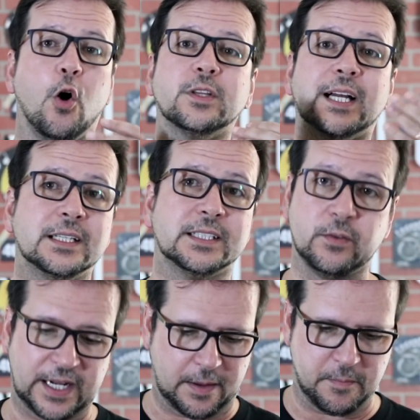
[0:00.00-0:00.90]
ou está cantando
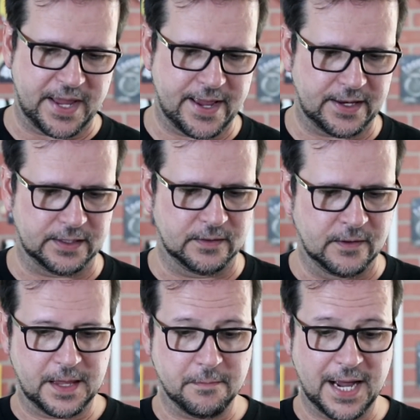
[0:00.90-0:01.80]
a capela.
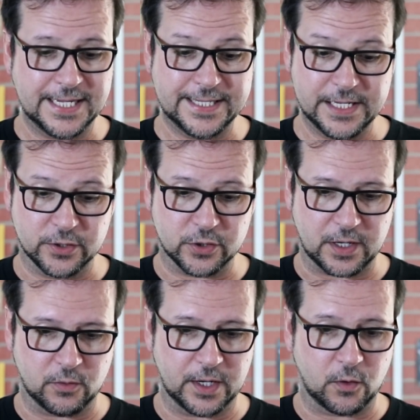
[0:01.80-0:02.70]
É mais isso.
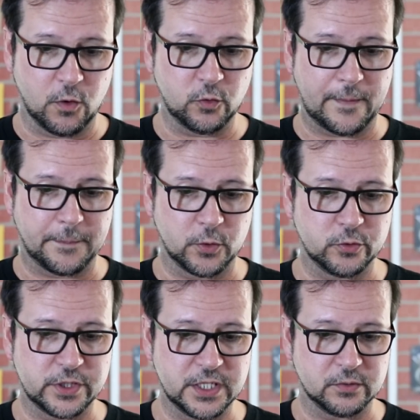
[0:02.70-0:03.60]
Agora, quando é
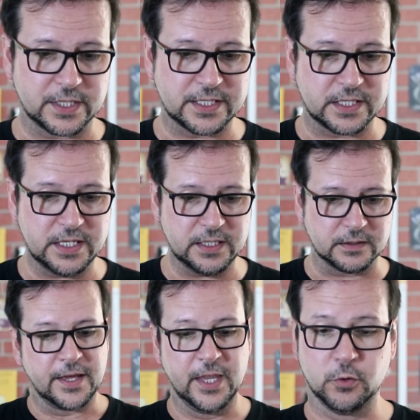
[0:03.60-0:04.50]
produzido assim,
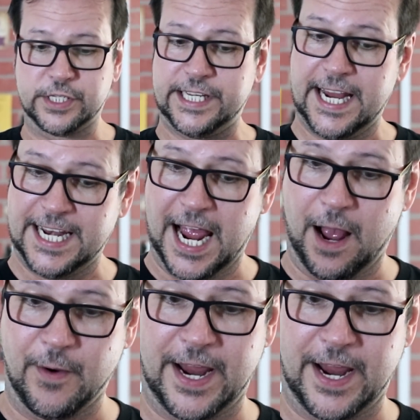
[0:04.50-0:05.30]
não sei não,